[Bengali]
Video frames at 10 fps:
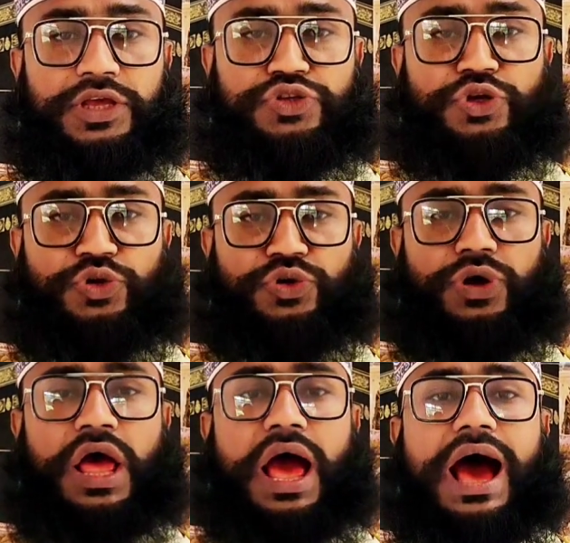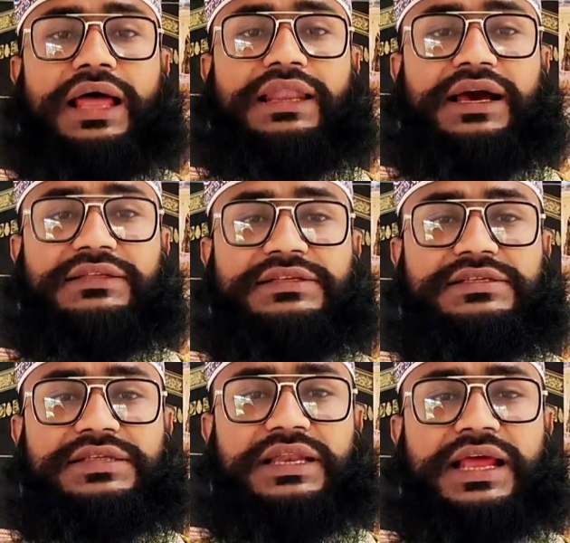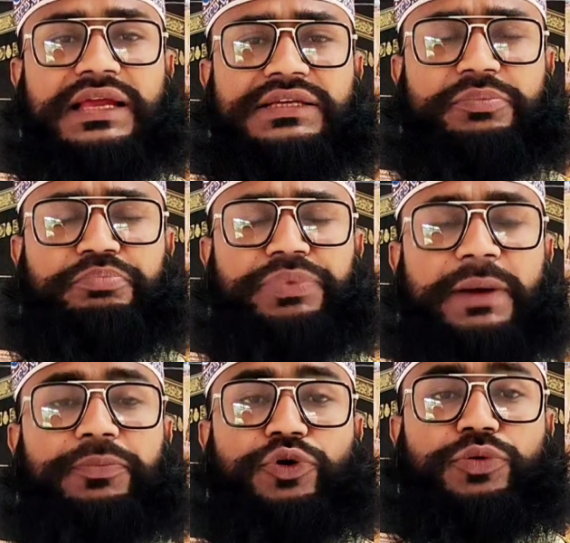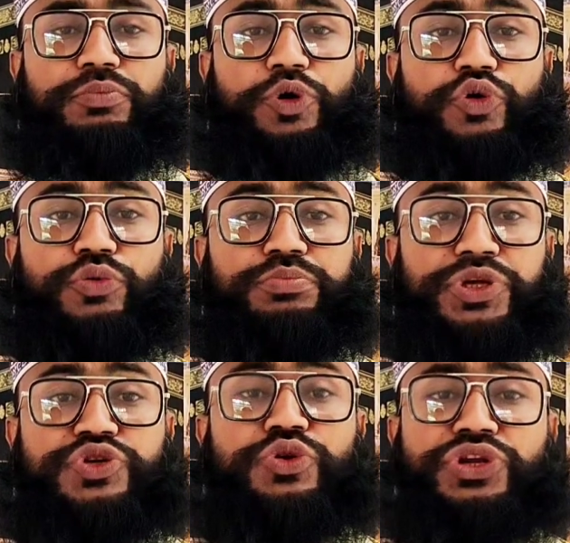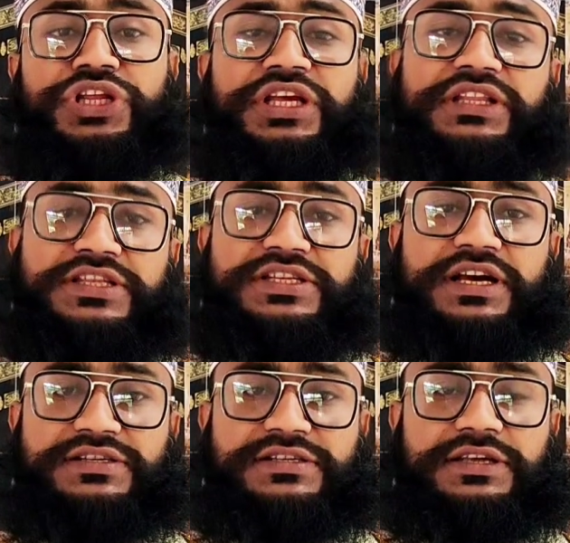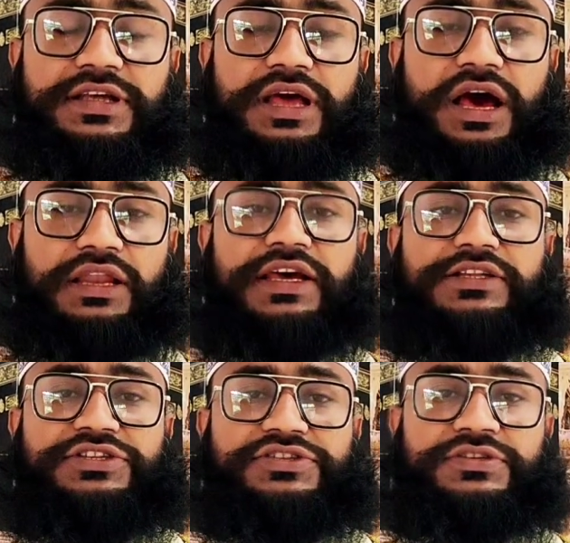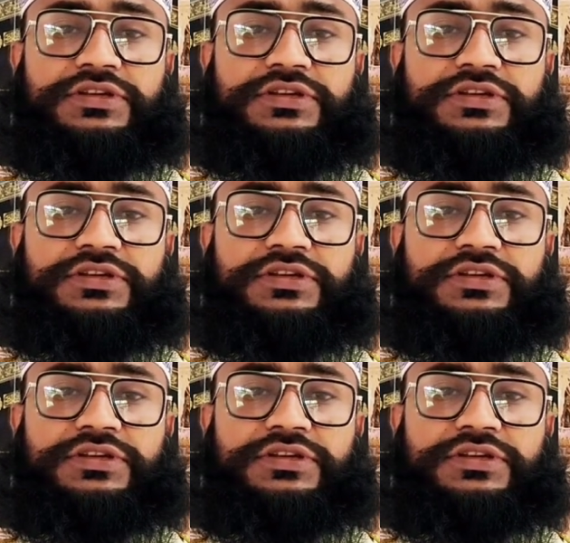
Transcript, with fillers: এজন্য আহলে হাদিস এরা একটা ব্যাপক বড় মিশন নিয়ে এই দেশে আসছে আহলে হাদিস